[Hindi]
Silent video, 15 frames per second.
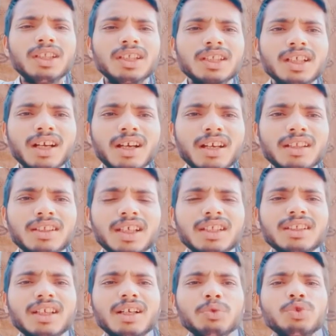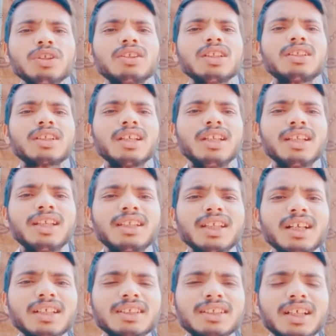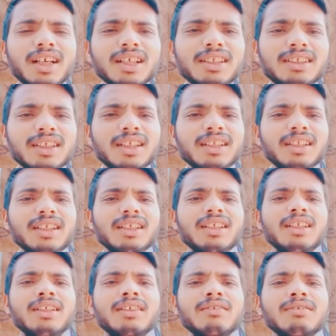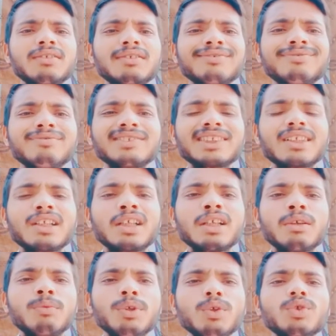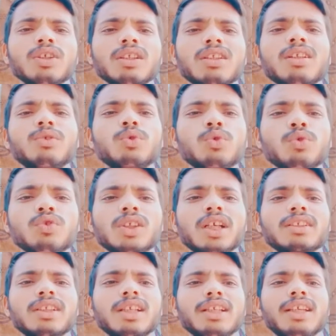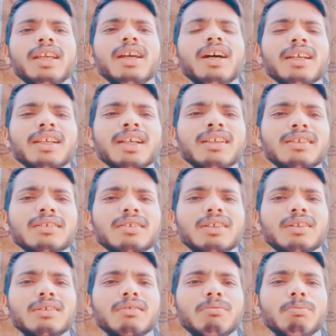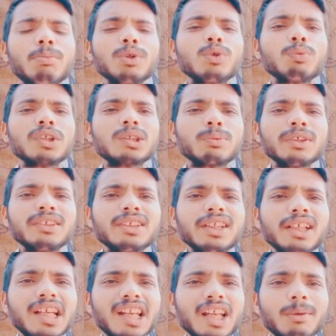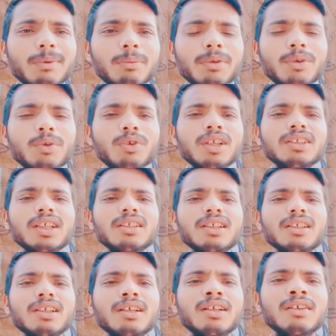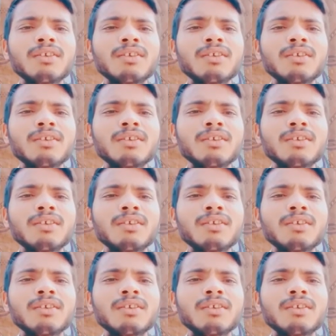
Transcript: देखा करता था उसे सच करने की ताकत कहाँ गई तेरे अंदर की फिर उसके अंदर जुनून जागता है कि हाँ यार मैं तो बचपन से इंडियन आर्मी में होना चाहता था